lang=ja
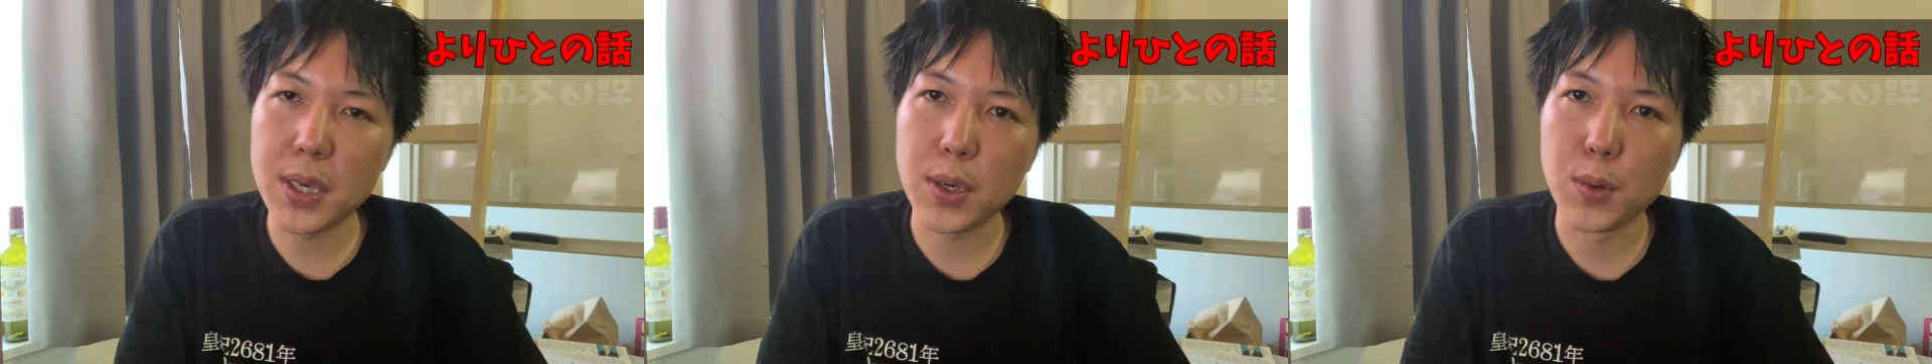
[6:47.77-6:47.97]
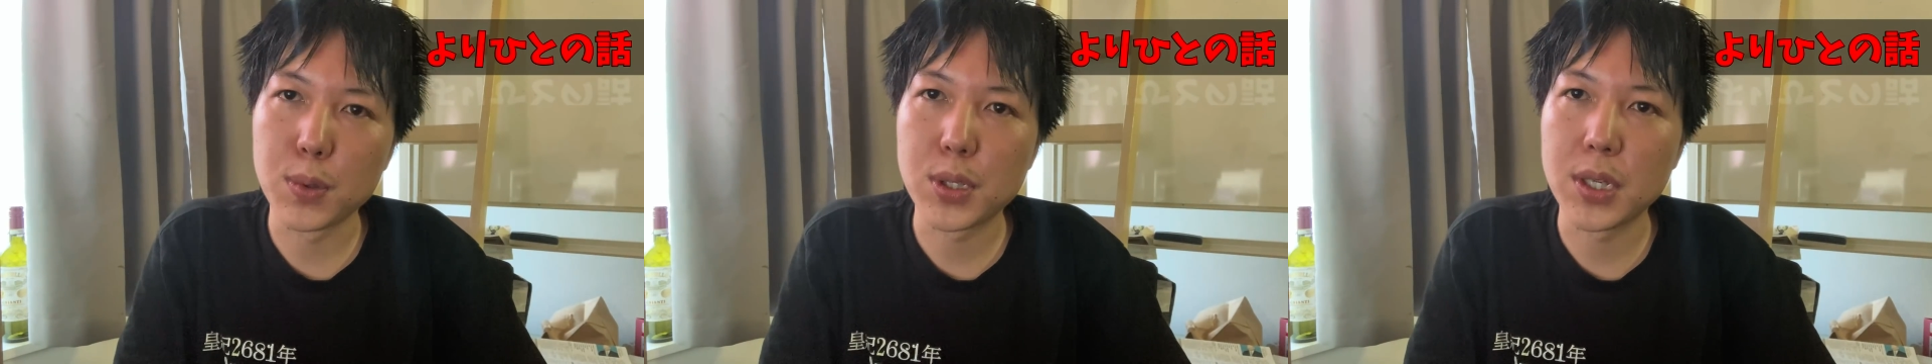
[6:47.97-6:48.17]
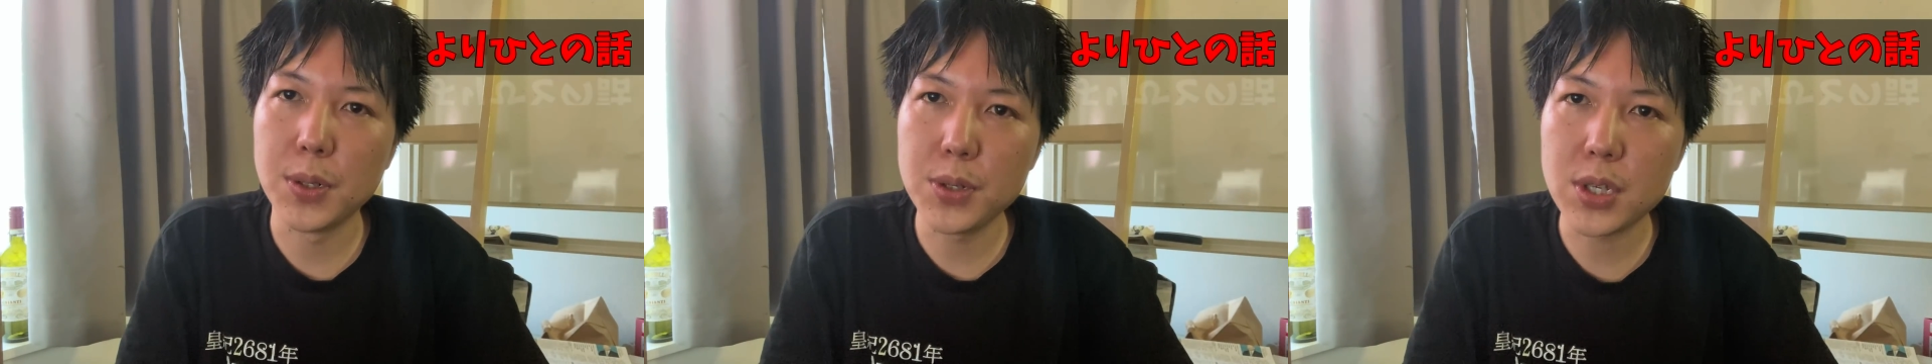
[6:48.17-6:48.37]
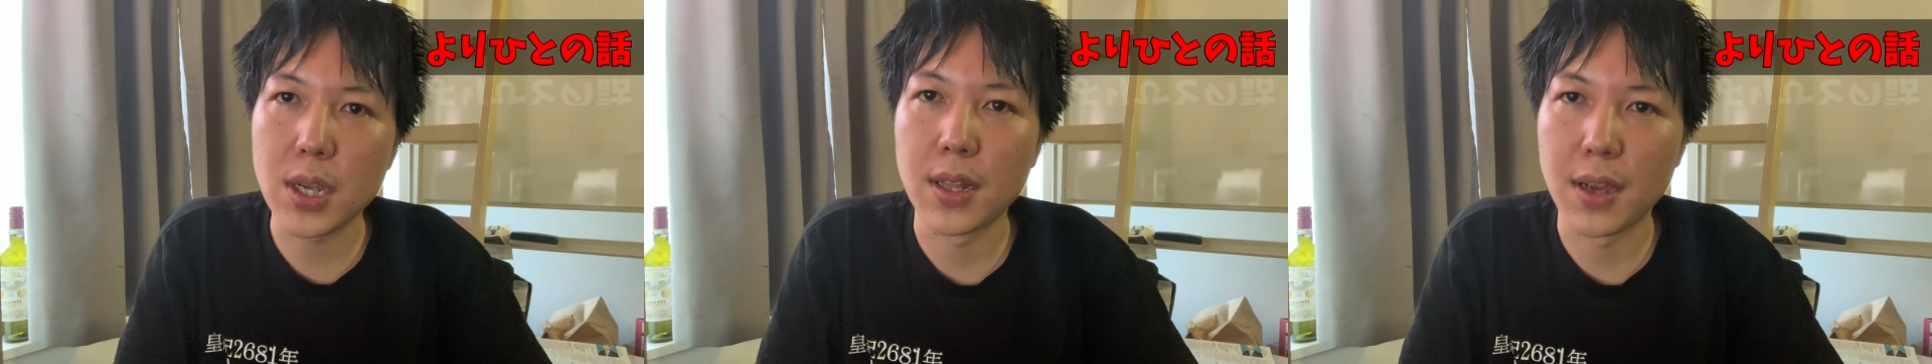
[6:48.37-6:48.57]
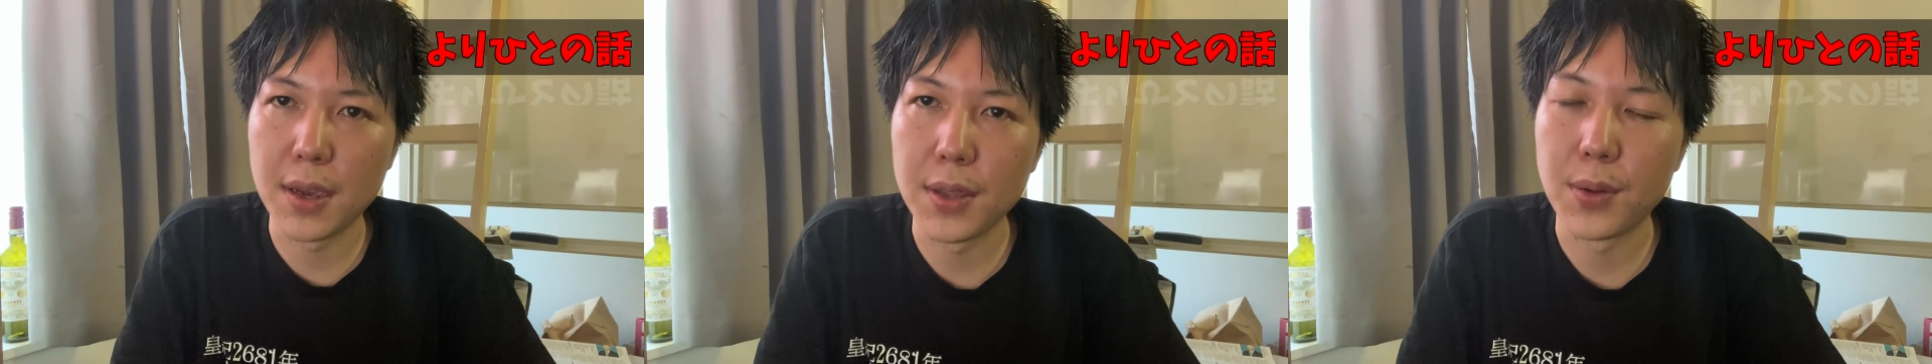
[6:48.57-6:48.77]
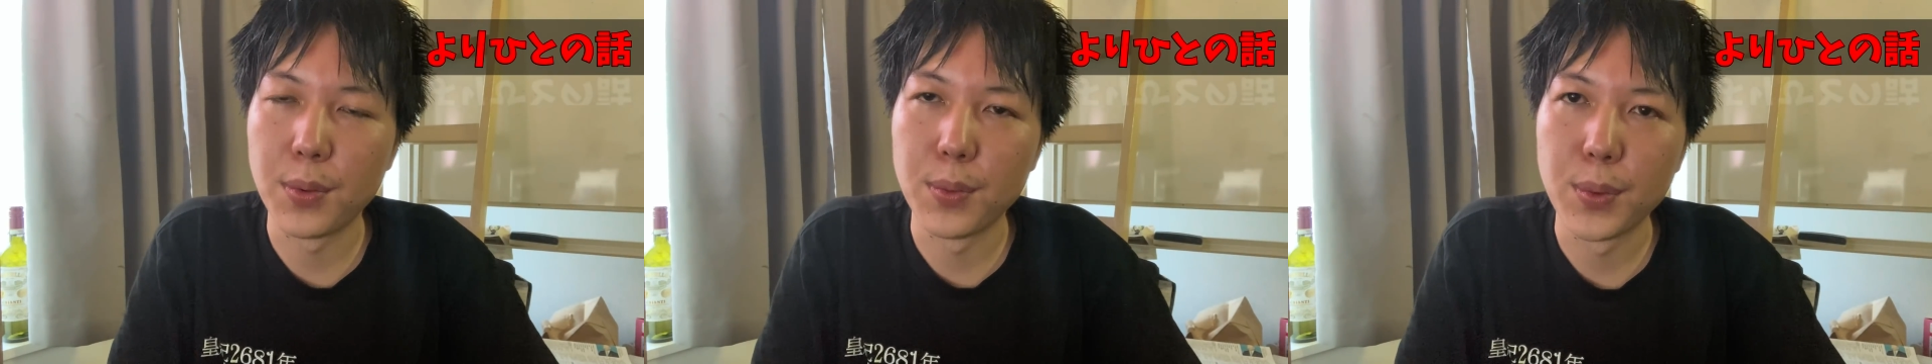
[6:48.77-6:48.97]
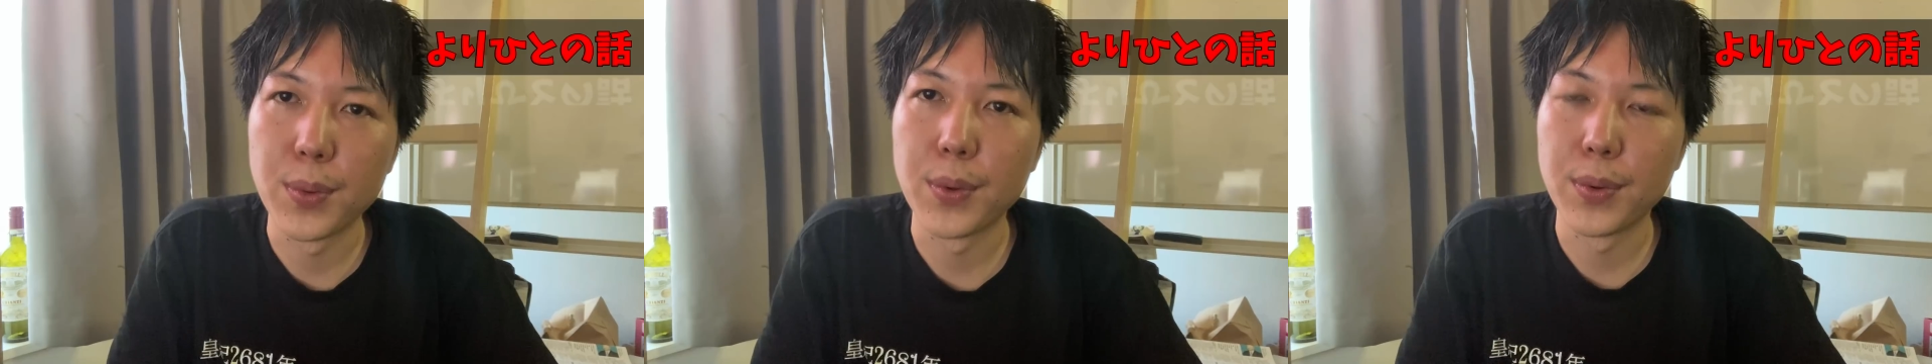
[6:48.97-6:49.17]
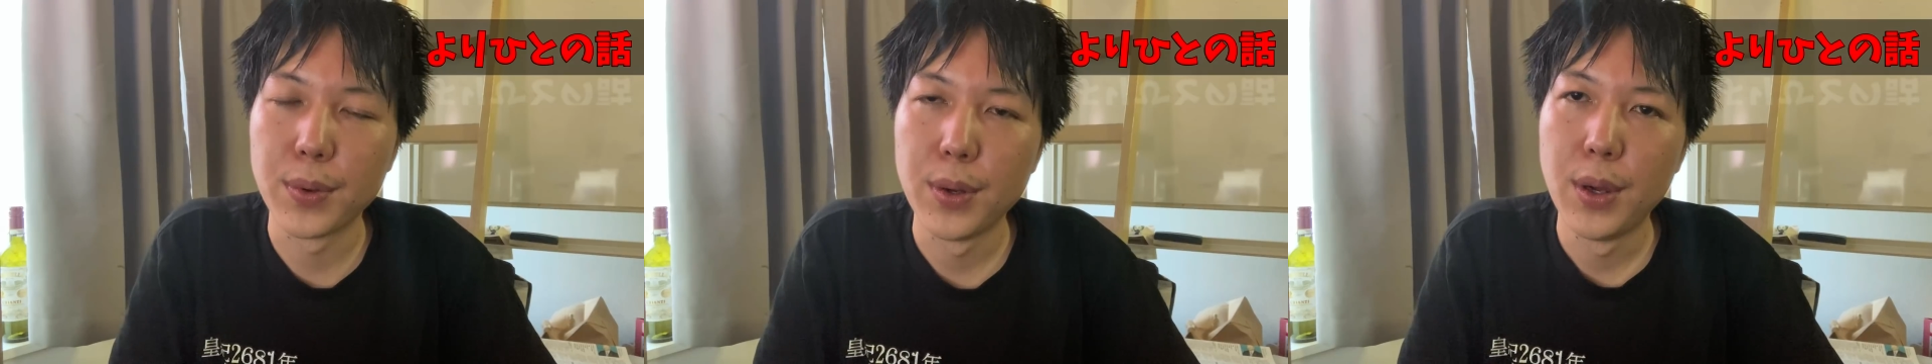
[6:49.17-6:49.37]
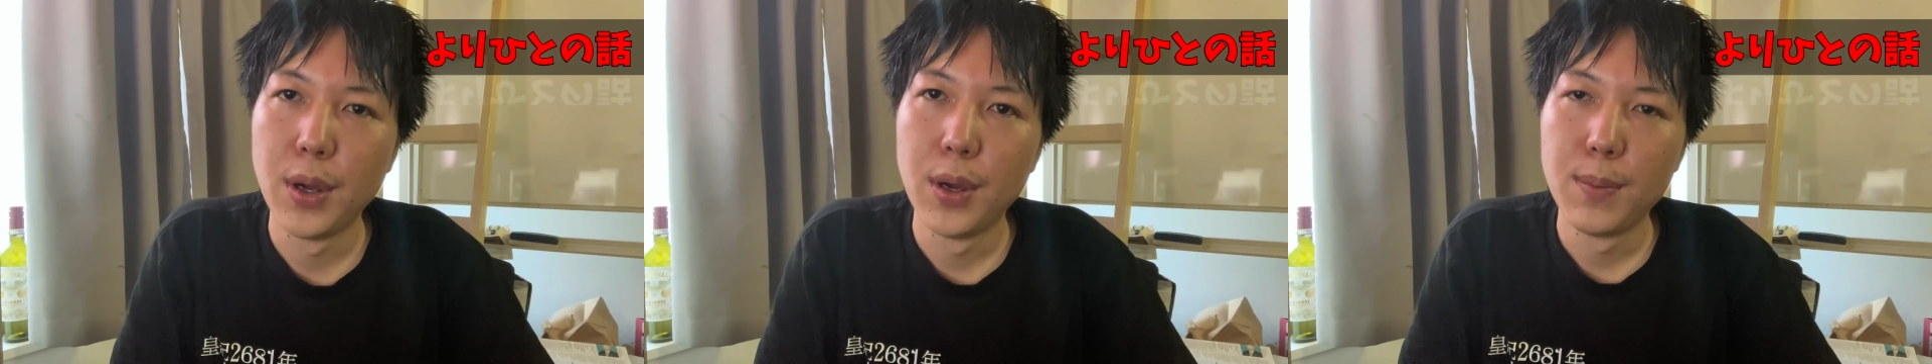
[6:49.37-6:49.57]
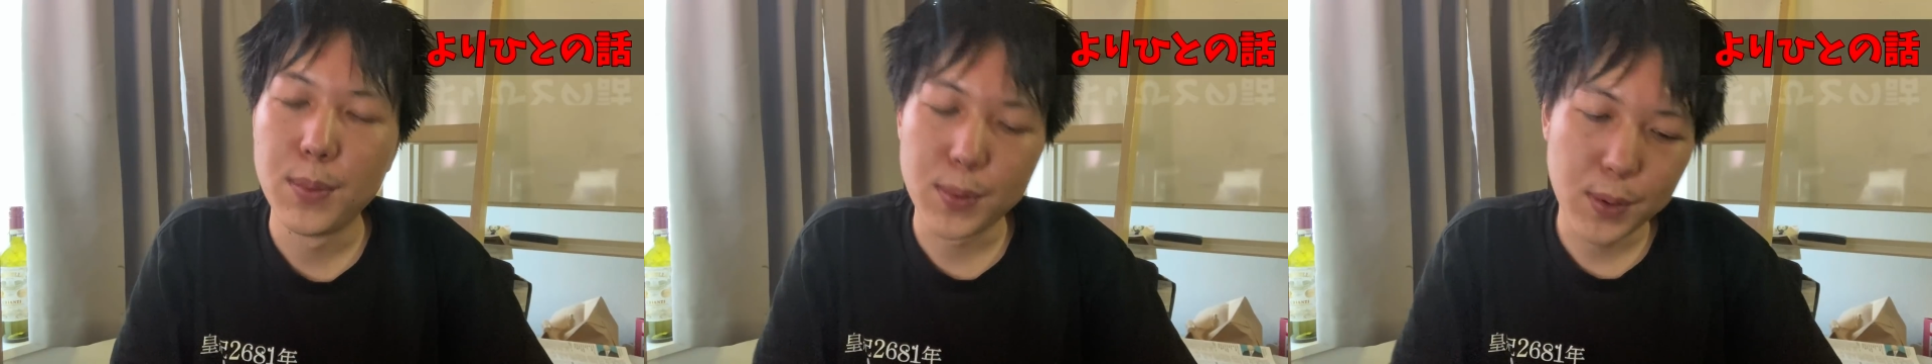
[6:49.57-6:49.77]
益を捨てるしかないと思
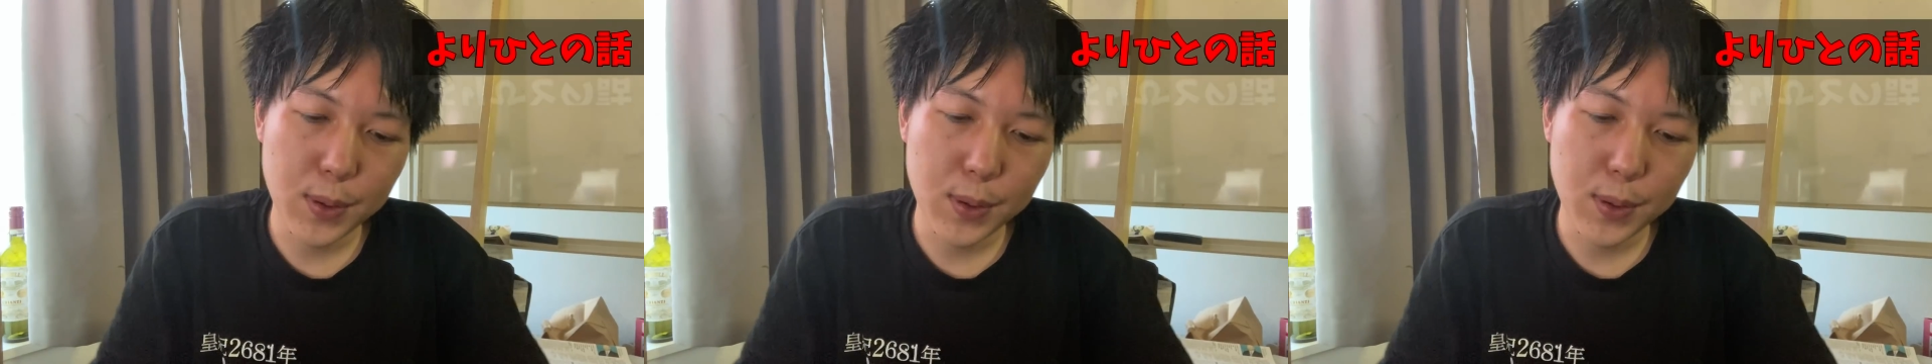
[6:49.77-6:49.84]
うの。